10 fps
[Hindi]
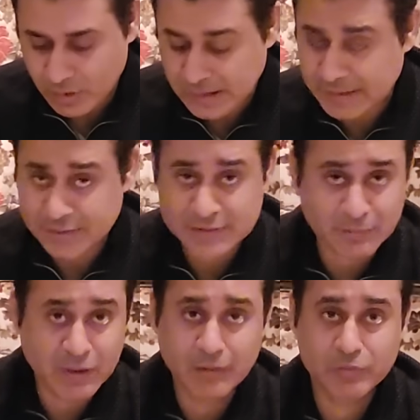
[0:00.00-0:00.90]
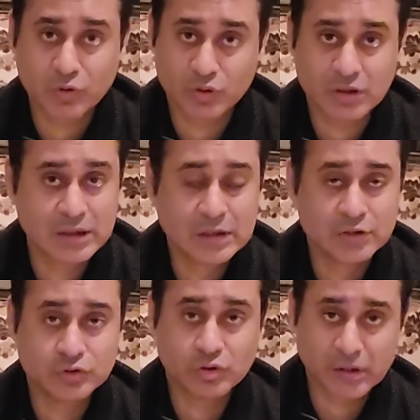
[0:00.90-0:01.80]
कि ये तमाम लोग
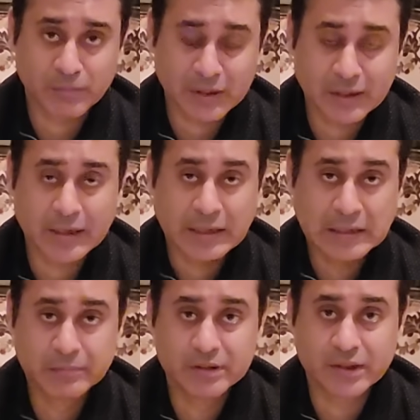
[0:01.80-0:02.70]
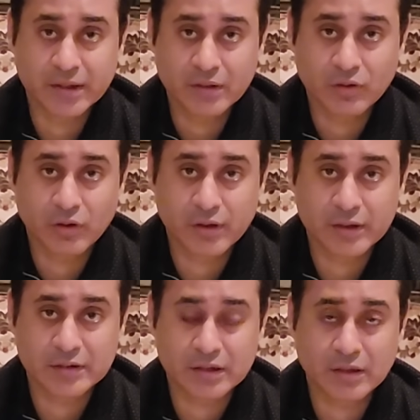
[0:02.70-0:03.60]
जो कि पहले अहल भी थे और
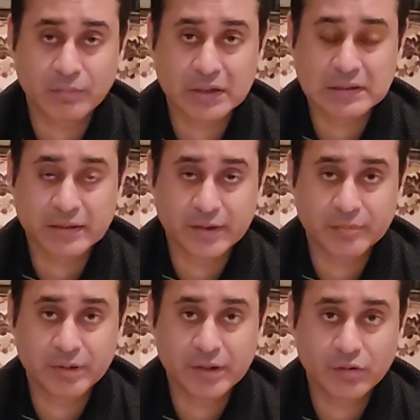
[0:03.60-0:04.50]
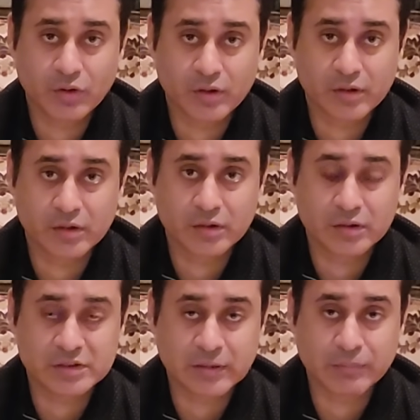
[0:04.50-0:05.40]
इंतबात लड़े भी और
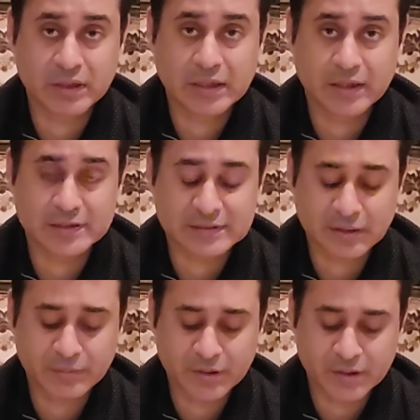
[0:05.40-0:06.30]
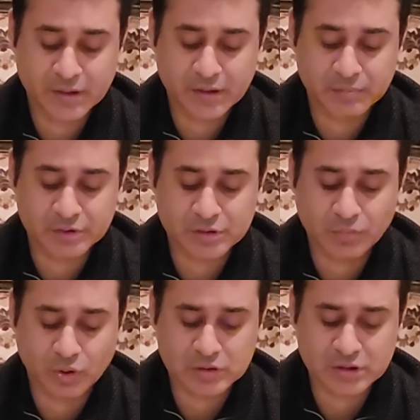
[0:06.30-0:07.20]
इसम्बली का हिस्सा भी रहे इनमें से
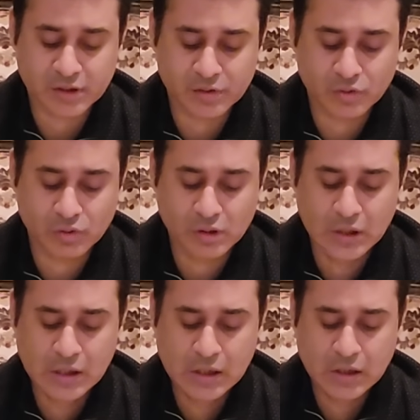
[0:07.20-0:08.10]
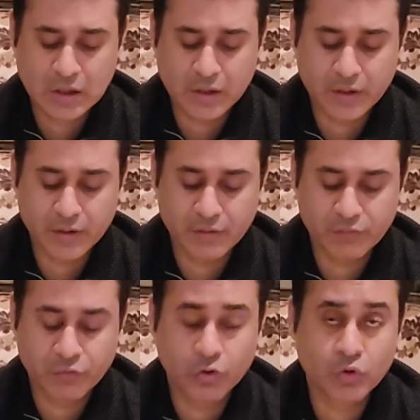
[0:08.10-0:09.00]
बहुत सारे लोग आ,
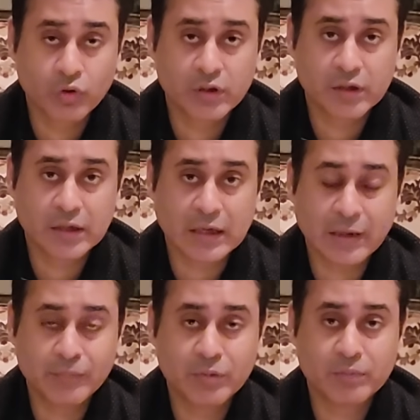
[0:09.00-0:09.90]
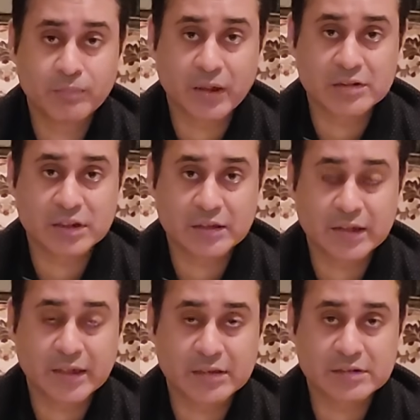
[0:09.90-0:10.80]
वो लोग अब पाकिस्तान
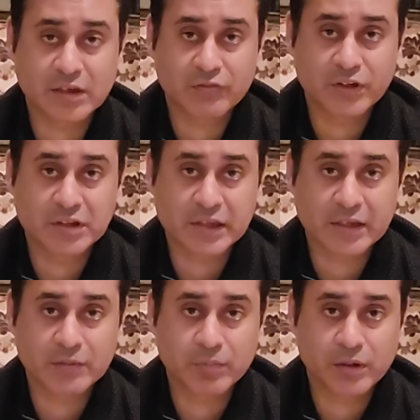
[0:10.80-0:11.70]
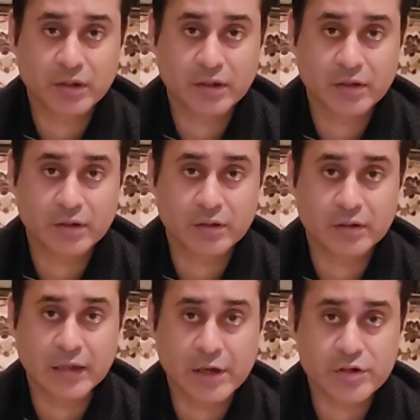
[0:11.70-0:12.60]
तहरीक इंसाफ के टिकट पर अगर
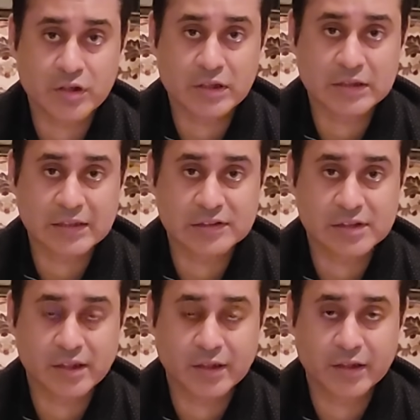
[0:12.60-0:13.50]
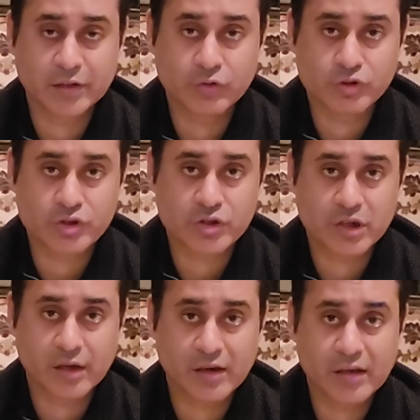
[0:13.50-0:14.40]
इलेक्शन कंटेस्ट करने की कोशिश
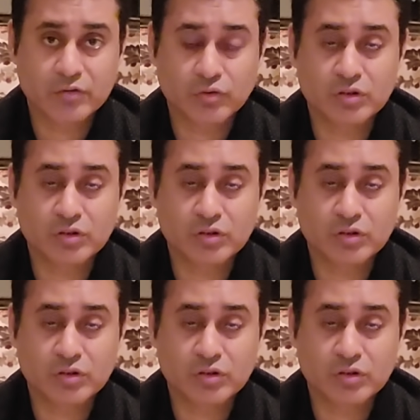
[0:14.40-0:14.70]
कर रहे हैं तो